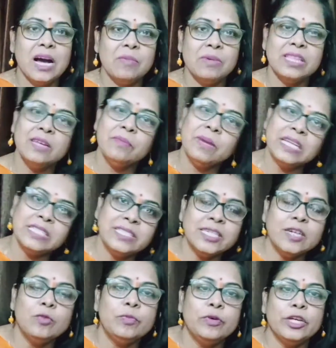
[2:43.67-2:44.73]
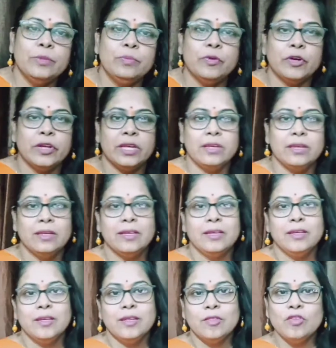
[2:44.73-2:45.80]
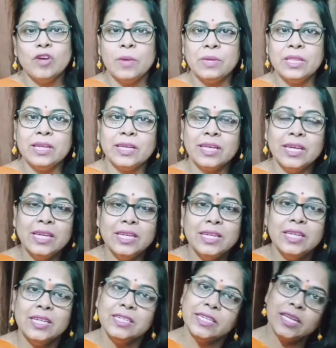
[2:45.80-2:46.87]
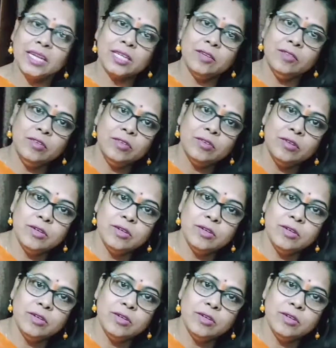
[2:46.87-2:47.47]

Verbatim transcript: আমাদের বাচ্চার উপরেই পড়ে তো আমাদেরকে সেটাকেও